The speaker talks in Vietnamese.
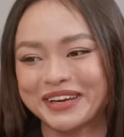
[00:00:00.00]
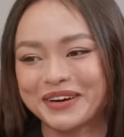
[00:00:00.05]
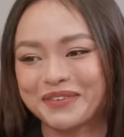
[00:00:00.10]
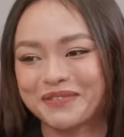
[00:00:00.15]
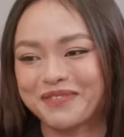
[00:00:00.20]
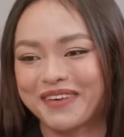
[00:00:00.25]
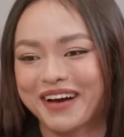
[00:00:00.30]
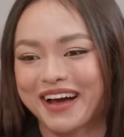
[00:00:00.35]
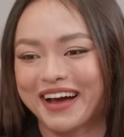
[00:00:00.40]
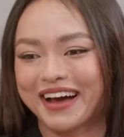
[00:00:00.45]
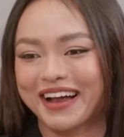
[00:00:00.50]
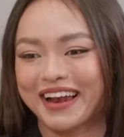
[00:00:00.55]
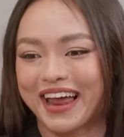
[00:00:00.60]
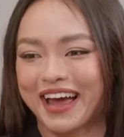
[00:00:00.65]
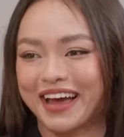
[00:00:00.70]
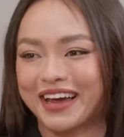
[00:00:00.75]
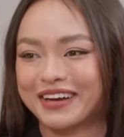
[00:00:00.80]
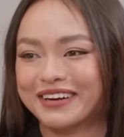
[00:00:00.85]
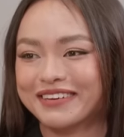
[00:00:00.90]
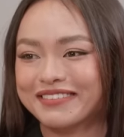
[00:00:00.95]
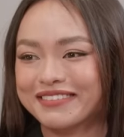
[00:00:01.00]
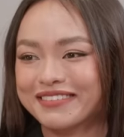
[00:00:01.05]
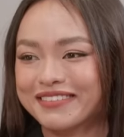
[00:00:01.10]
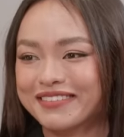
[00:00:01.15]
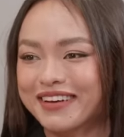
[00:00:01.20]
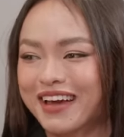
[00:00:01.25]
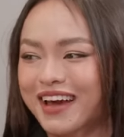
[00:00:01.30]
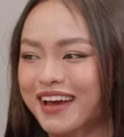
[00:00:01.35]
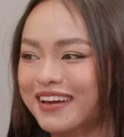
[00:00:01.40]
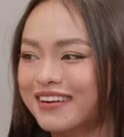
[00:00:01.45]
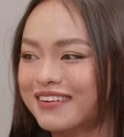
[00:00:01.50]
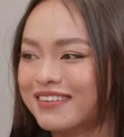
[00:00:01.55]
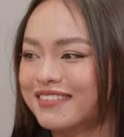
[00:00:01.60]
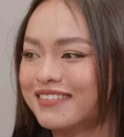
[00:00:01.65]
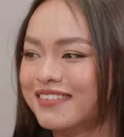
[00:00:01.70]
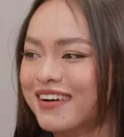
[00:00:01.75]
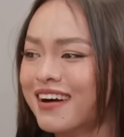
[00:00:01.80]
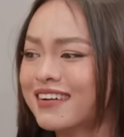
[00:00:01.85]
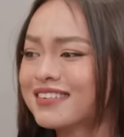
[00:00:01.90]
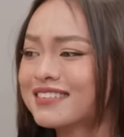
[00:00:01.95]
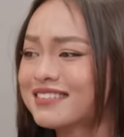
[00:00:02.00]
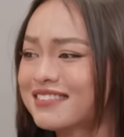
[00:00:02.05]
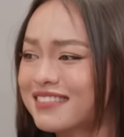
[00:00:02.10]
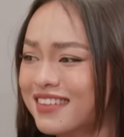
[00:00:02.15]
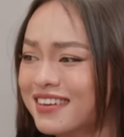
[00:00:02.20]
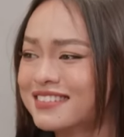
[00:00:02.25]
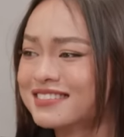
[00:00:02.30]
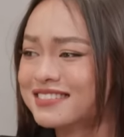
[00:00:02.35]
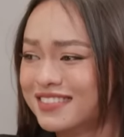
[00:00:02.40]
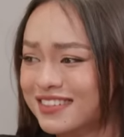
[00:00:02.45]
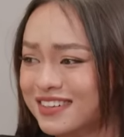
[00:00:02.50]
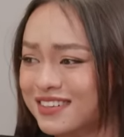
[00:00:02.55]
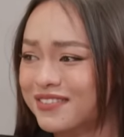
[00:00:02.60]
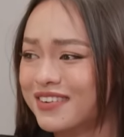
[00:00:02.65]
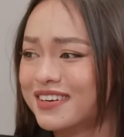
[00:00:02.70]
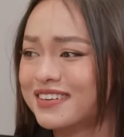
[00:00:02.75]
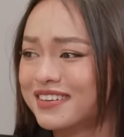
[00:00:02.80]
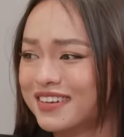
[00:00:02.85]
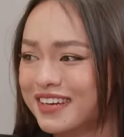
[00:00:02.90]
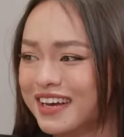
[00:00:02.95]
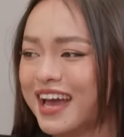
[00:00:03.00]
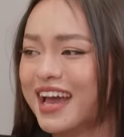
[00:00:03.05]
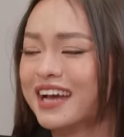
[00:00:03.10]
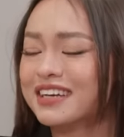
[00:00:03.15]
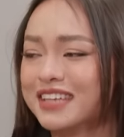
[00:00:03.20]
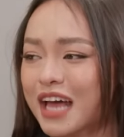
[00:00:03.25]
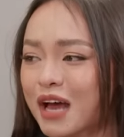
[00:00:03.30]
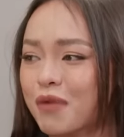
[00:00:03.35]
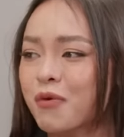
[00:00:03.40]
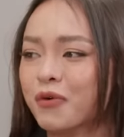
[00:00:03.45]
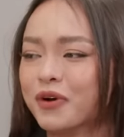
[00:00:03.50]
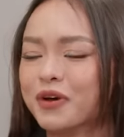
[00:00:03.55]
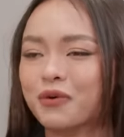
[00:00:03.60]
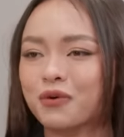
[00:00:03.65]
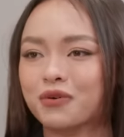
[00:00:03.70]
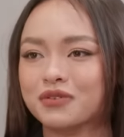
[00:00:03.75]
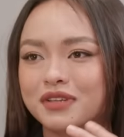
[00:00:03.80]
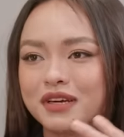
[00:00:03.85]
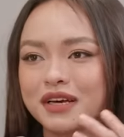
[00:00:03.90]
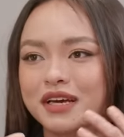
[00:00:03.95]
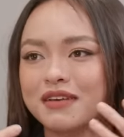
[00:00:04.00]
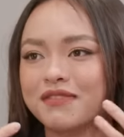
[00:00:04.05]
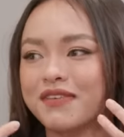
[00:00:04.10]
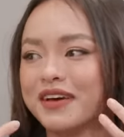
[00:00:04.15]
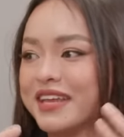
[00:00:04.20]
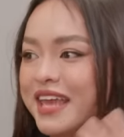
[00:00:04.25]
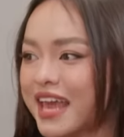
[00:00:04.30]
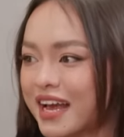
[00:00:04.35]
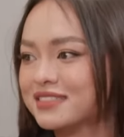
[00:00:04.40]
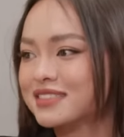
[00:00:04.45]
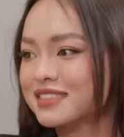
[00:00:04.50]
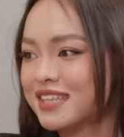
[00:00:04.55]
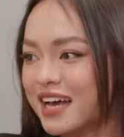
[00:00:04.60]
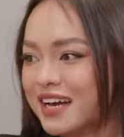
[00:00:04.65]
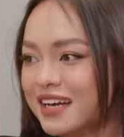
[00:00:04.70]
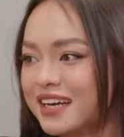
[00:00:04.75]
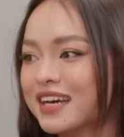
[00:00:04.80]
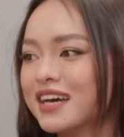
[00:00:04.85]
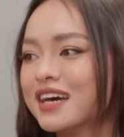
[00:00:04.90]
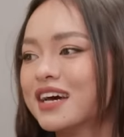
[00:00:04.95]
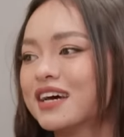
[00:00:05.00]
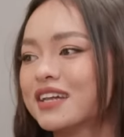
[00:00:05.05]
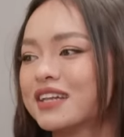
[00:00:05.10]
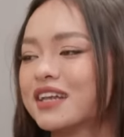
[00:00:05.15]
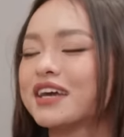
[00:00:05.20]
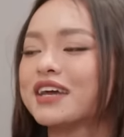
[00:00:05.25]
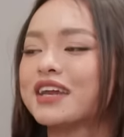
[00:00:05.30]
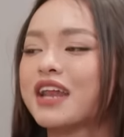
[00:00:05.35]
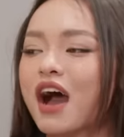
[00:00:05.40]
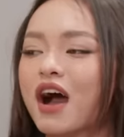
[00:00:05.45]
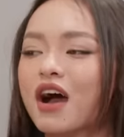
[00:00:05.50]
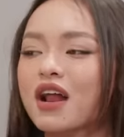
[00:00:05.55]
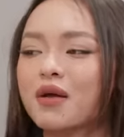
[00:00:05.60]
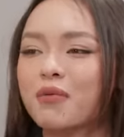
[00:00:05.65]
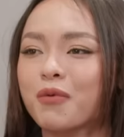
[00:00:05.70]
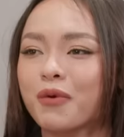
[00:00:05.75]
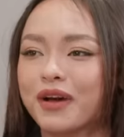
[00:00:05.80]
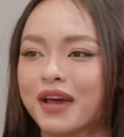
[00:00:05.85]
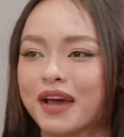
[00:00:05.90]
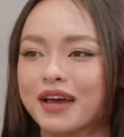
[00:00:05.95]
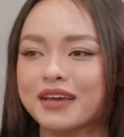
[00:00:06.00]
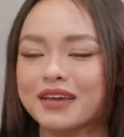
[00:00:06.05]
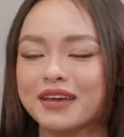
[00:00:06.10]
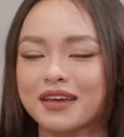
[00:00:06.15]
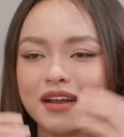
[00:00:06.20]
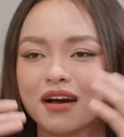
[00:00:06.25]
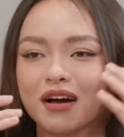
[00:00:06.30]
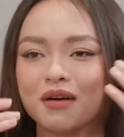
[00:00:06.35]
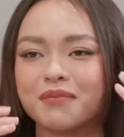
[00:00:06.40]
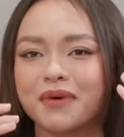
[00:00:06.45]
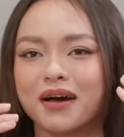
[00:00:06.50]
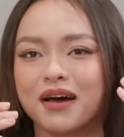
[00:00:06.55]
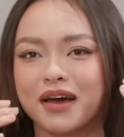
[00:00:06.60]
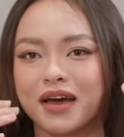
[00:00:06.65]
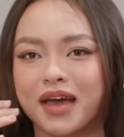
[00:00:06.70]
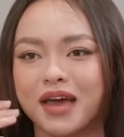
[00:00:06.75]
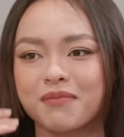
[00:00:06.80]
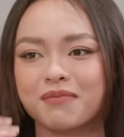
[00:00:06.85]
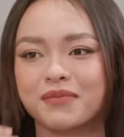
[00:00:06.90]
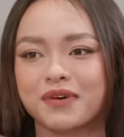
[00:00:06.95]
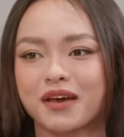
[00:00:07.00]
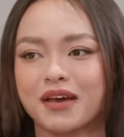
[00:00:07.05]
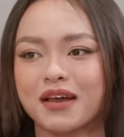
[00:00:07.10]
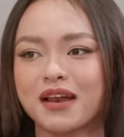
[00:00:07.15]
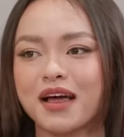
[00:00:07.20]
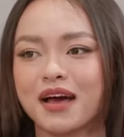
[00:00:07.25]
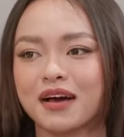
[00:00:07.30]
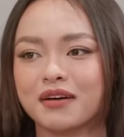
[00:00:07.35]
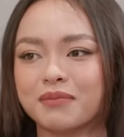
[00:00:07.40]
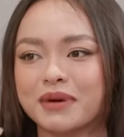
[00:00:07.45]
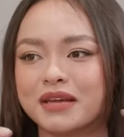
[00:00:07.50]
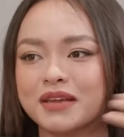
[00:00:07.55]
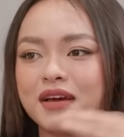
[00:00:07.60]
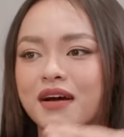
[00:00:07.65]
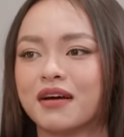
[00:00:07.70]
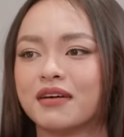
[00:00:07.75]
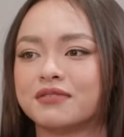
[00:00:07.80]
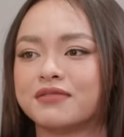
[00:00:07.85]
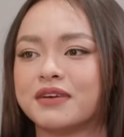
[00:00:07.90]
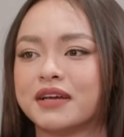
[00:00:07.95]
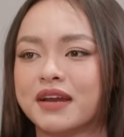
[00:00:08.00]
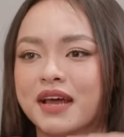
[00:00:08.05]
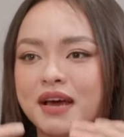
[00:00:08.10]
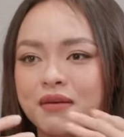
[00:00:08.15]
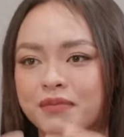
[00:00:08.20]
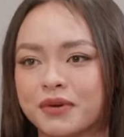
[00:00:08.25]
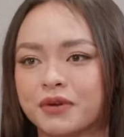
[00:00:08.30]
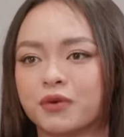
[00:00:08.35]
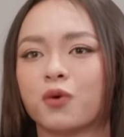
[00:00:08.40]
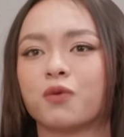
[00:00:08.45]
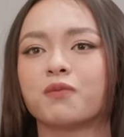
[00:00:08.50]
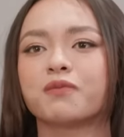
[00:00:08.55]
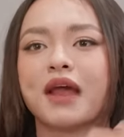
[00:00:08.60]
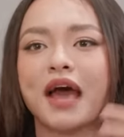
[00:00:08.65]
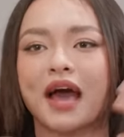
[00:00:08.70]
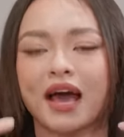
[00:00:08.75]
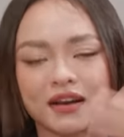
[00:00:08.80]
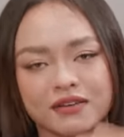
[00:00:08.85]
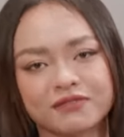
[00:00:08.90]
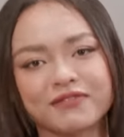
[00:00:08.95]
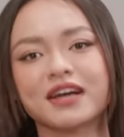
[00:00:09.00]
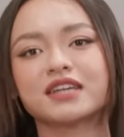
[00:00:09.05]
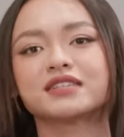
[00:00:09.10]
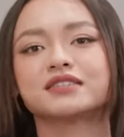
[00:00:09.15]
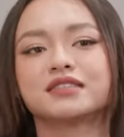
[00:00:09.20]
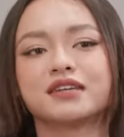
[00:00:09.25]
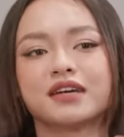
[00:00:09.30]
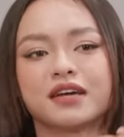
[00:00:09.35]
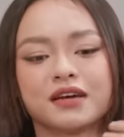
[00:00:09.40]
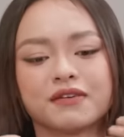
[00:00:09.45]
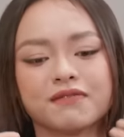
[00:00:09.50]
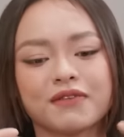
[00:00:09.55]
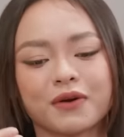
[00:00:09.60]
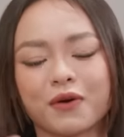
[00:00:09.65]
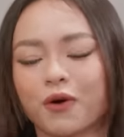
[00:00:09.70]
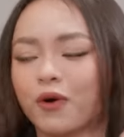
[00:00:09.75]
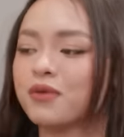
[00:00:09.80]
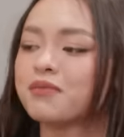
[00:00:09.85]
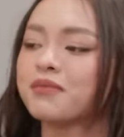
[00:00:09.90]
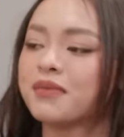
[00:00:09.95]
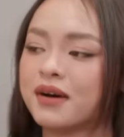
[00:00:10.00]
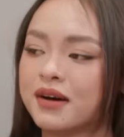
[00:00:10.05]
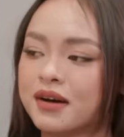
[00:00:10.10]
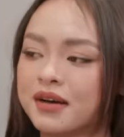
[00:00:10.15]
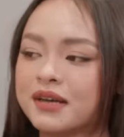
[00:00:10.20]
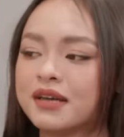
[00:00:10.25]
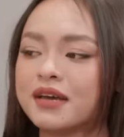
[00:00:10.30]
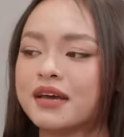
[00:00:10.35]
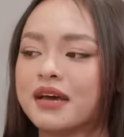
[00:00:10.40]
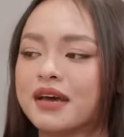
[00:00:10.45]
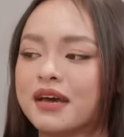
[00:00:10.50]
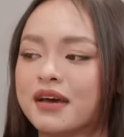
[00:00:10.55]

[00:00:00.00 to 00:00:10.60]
nhưng mà lại gây được ấn, ấn tượng với người khác tại một cái cuộc thi về nhan sắc. Ừ. Thì đó là một cái gì đó mà em nghĩ là bây giờ Việt Nam mình cũng đã phát triển và đổi mới.